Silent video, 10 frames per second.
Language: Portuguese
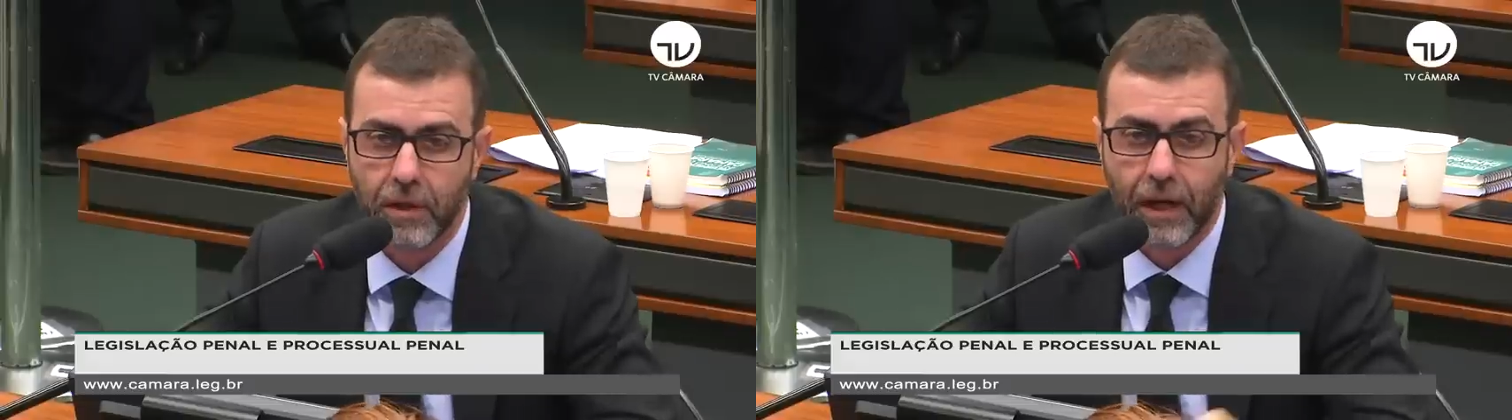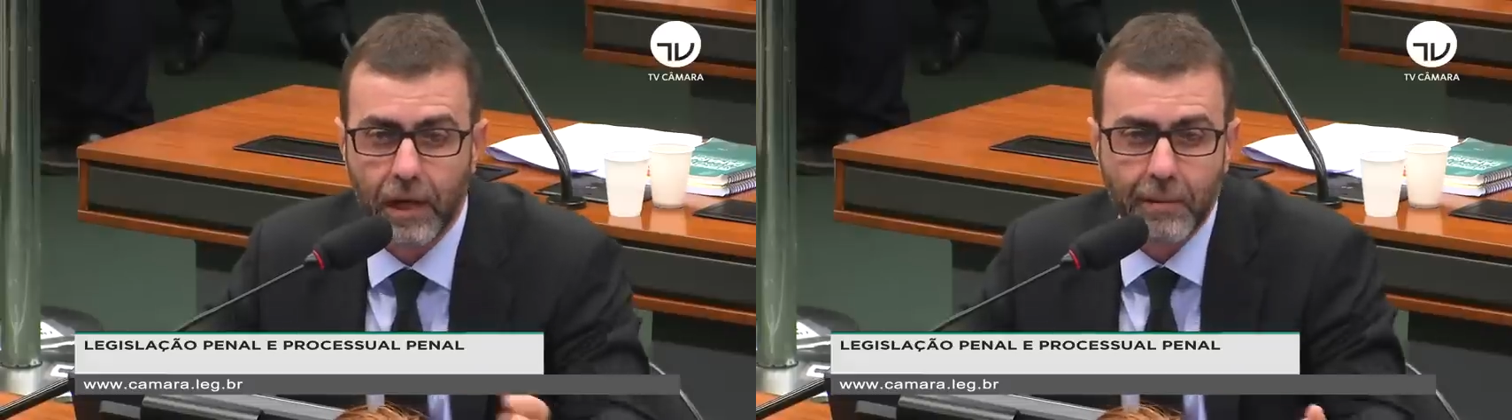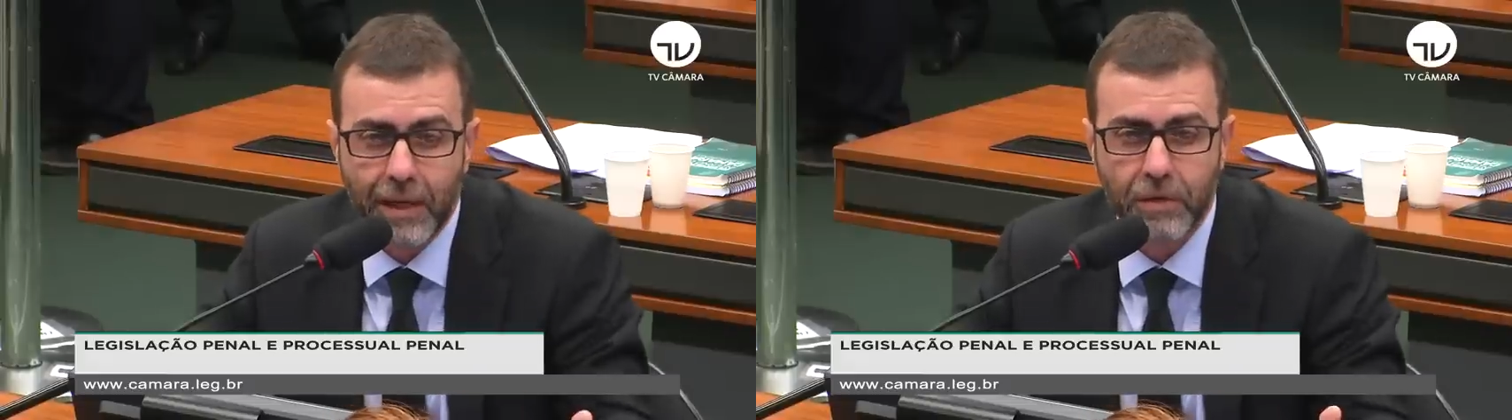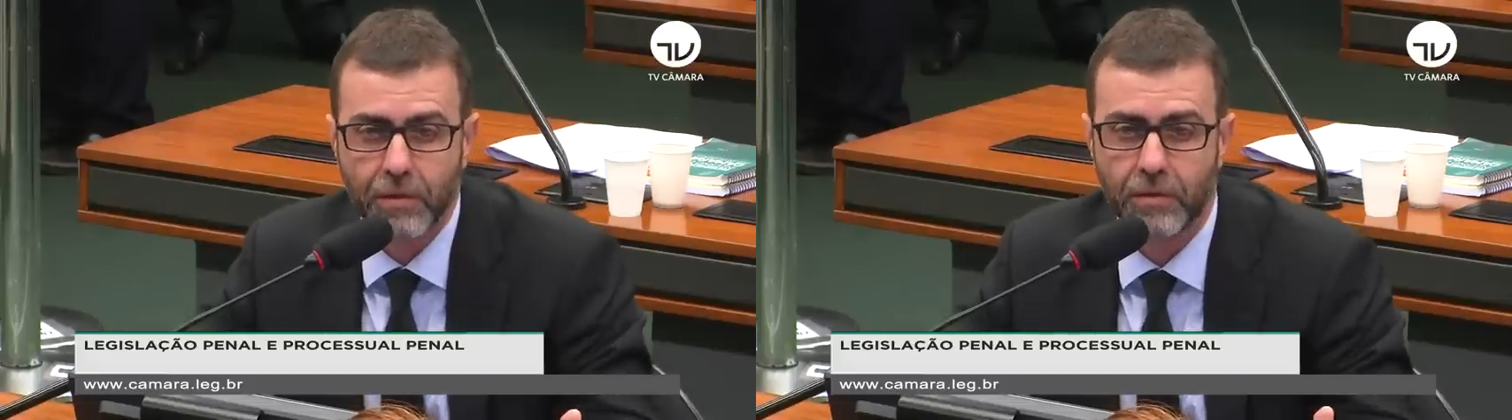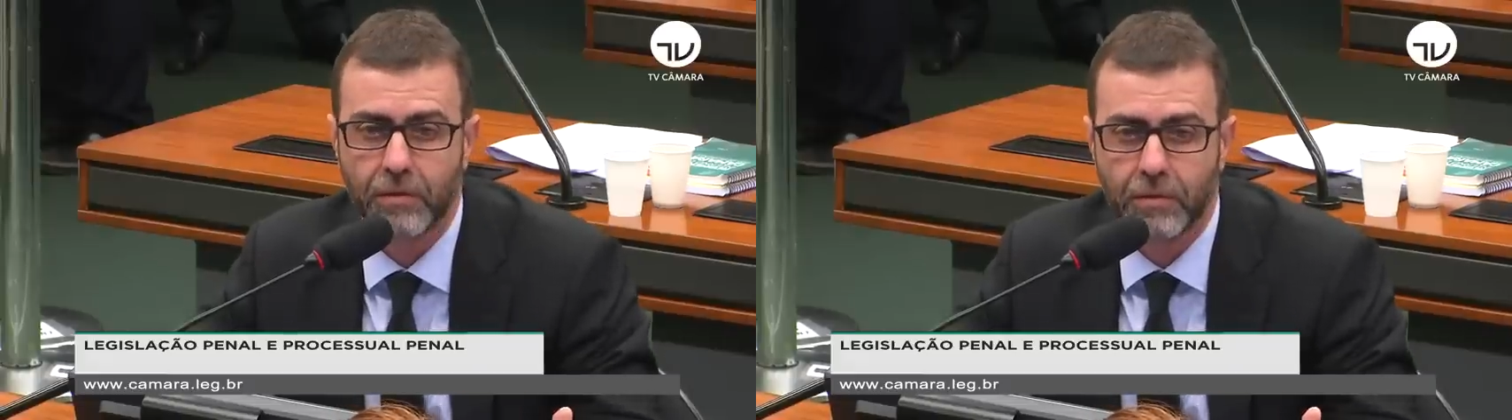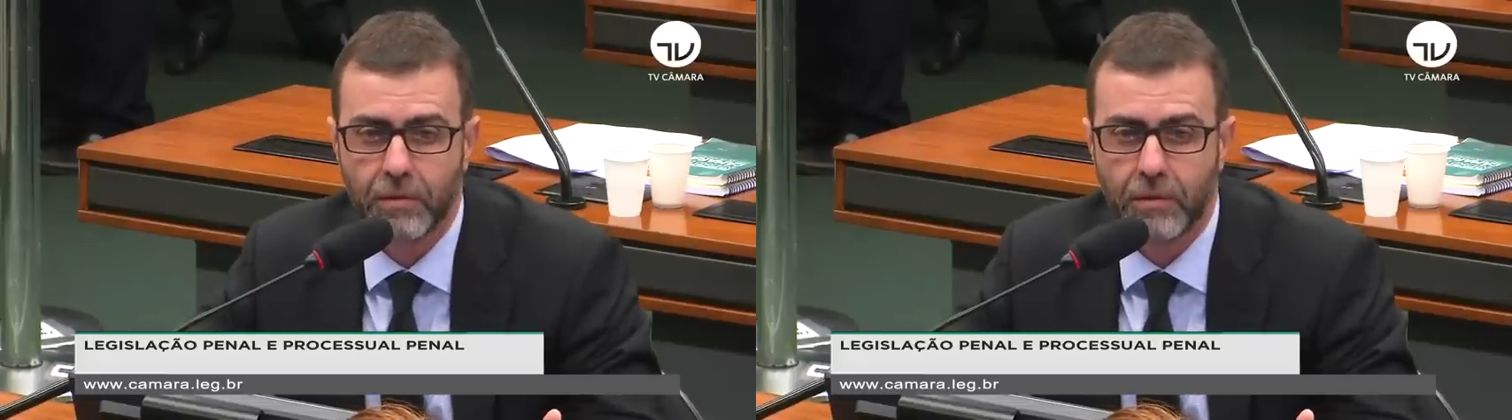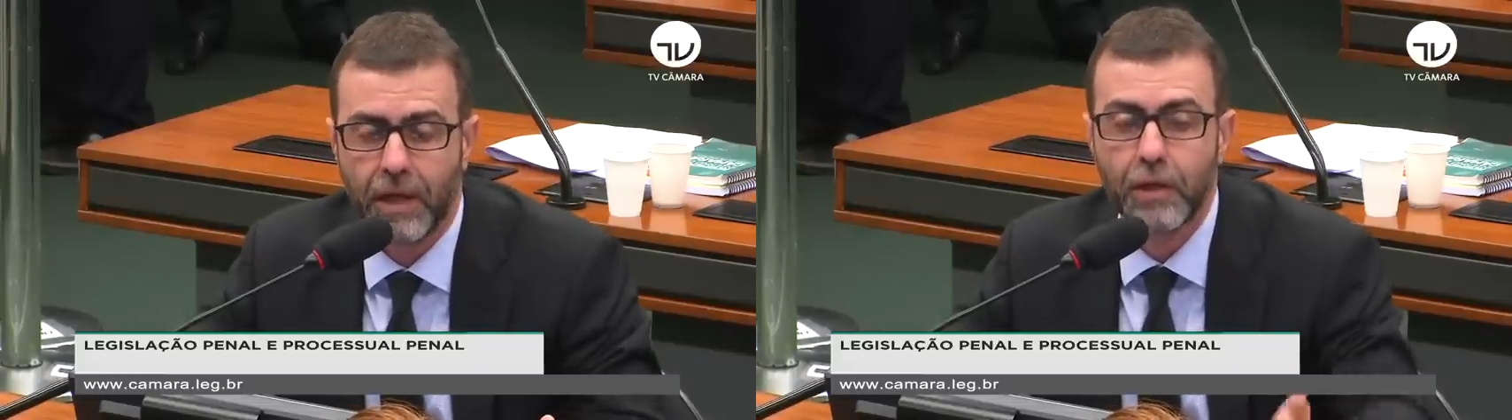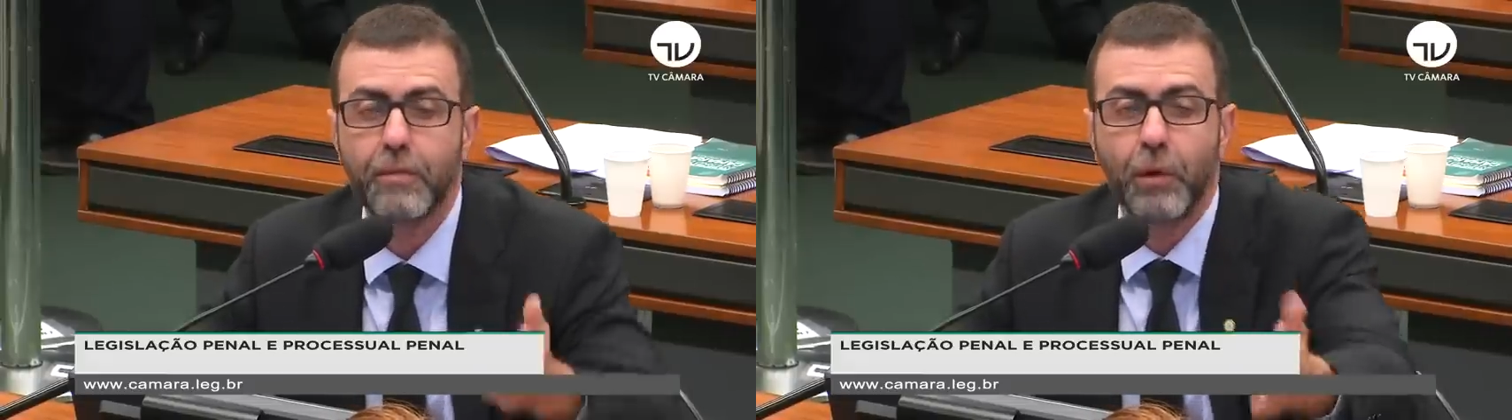Claramente.
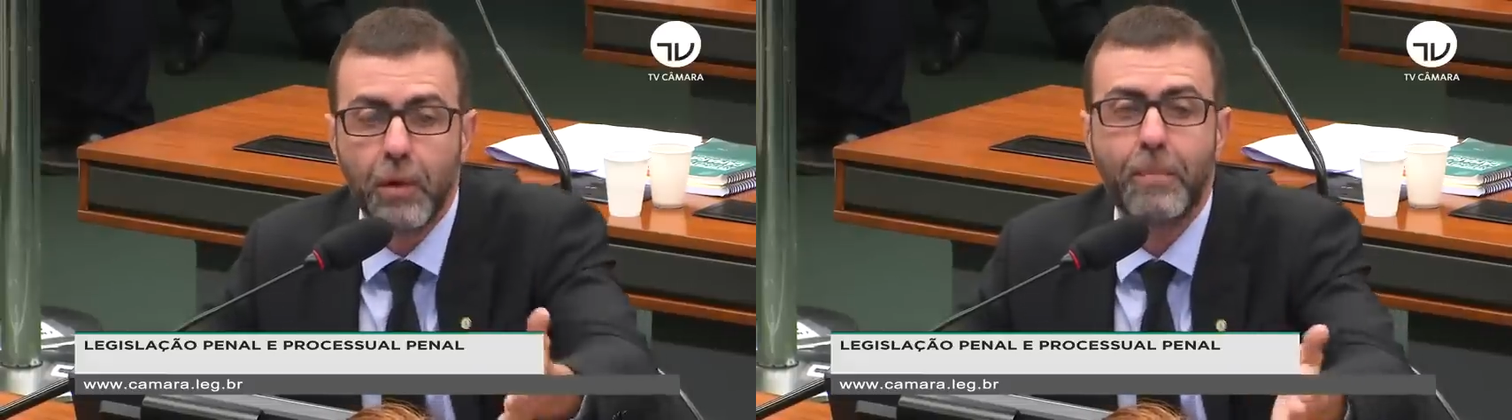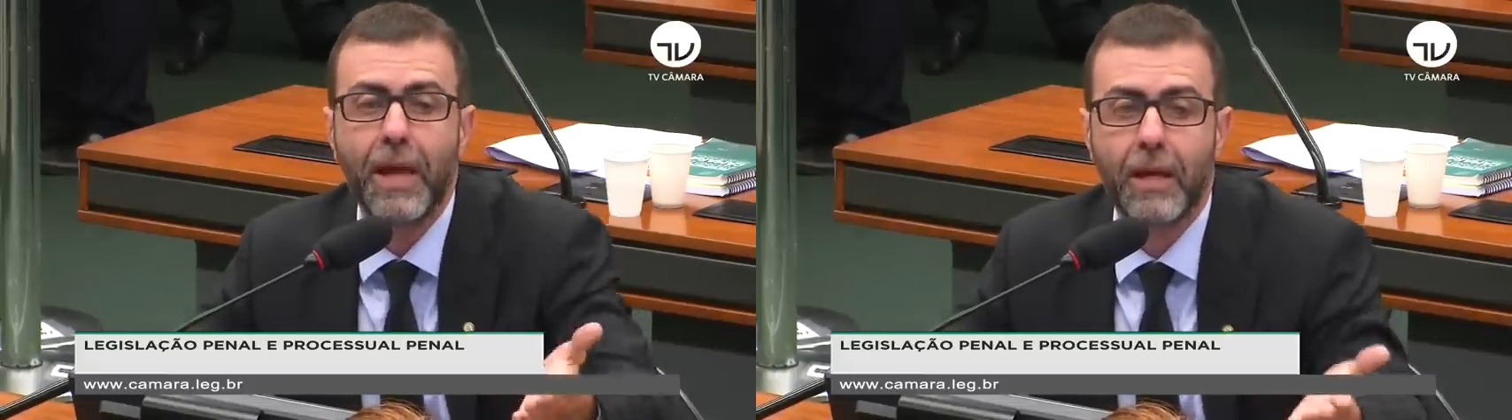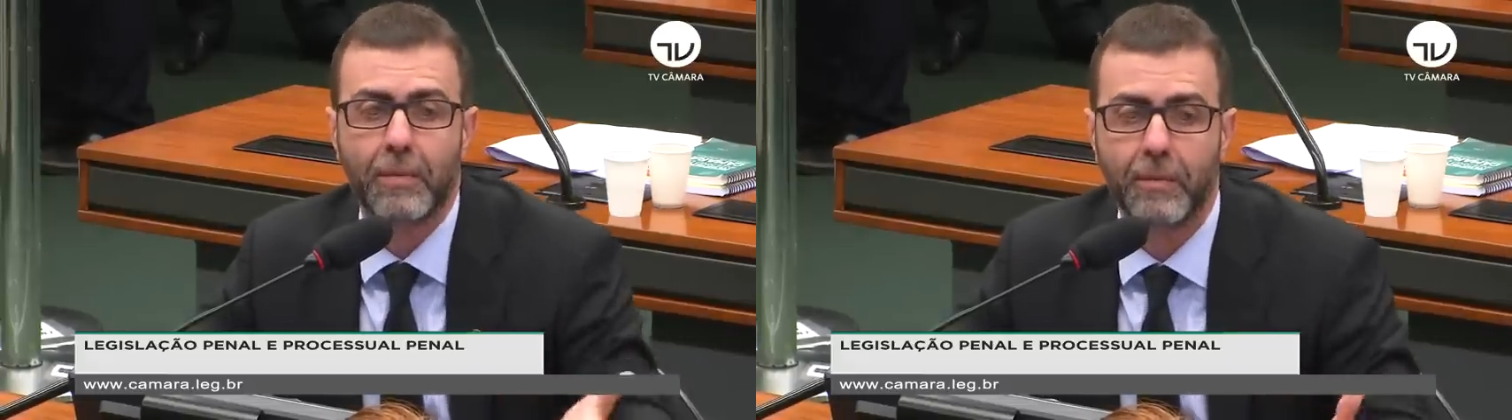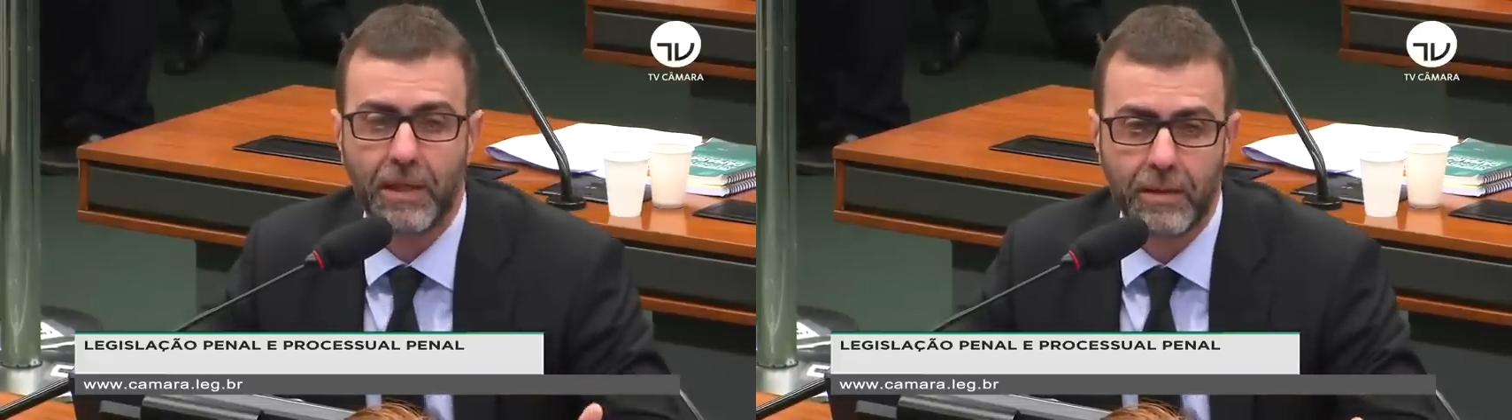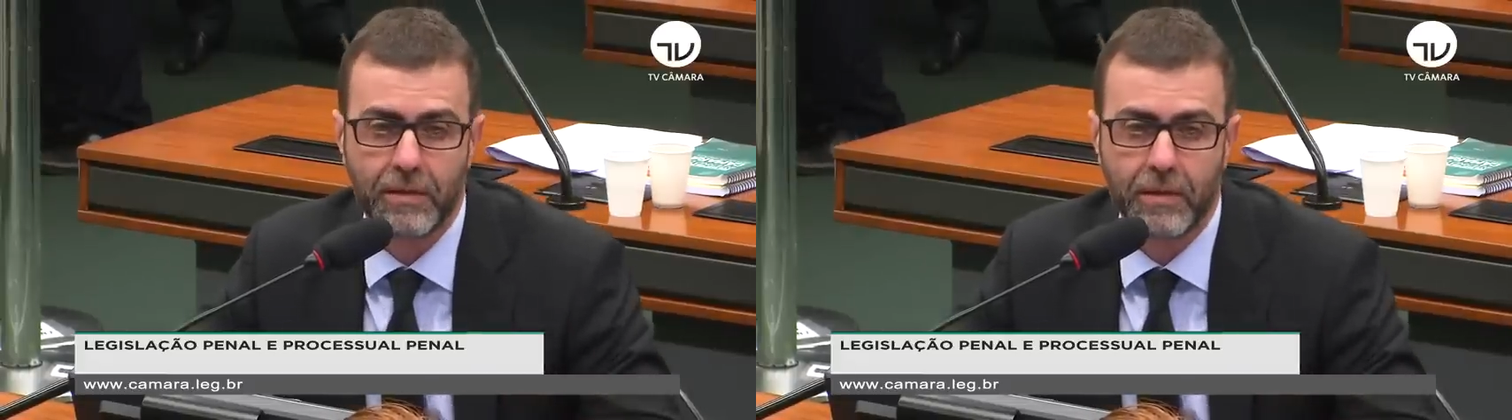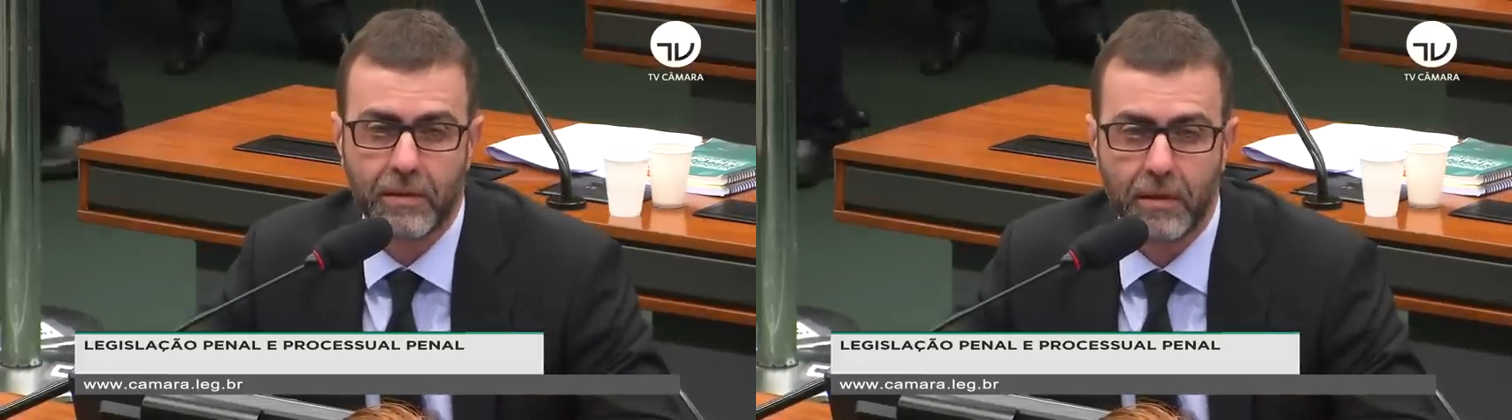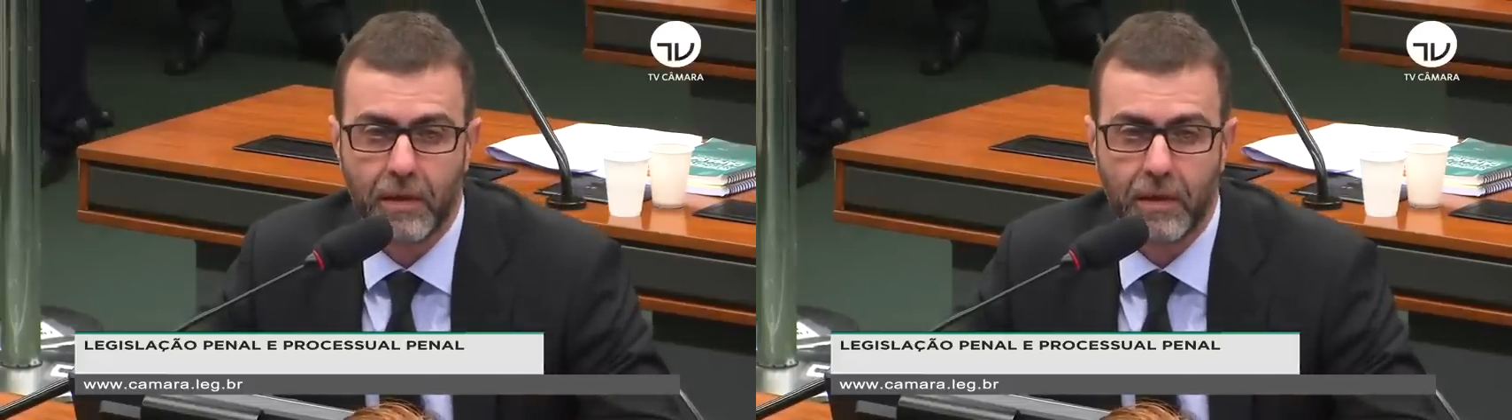Ele diminui pena para a milícia.